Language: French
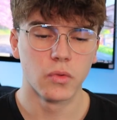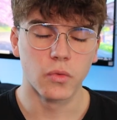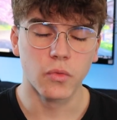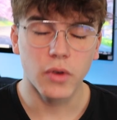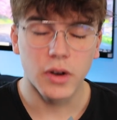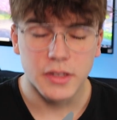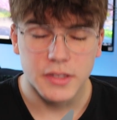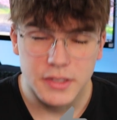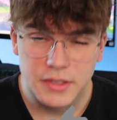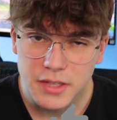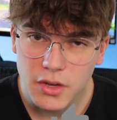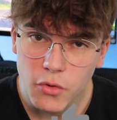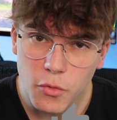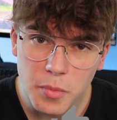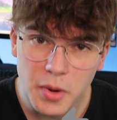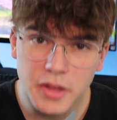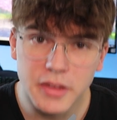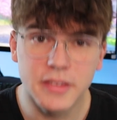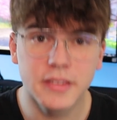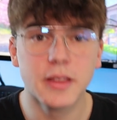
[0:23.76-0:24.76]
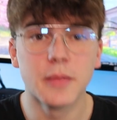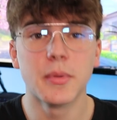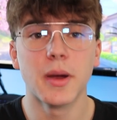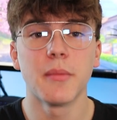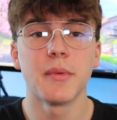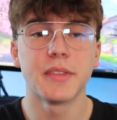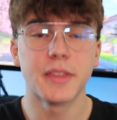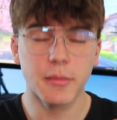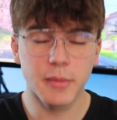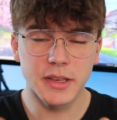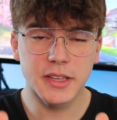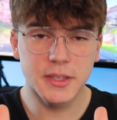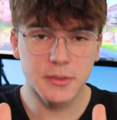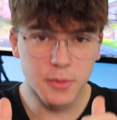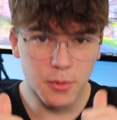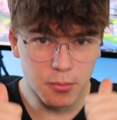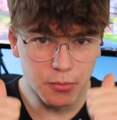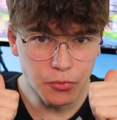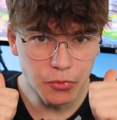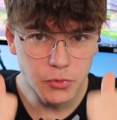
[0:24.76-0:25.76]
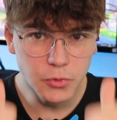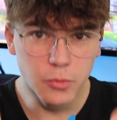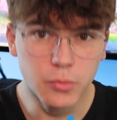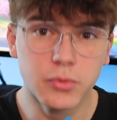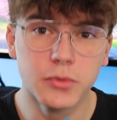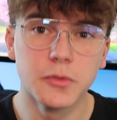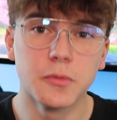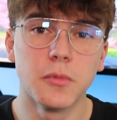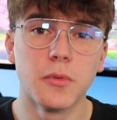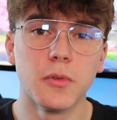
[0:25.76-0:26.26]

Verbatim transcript: donc voilà, si ça vous plaît, n'hésitez pas à mettre un maximum de pouces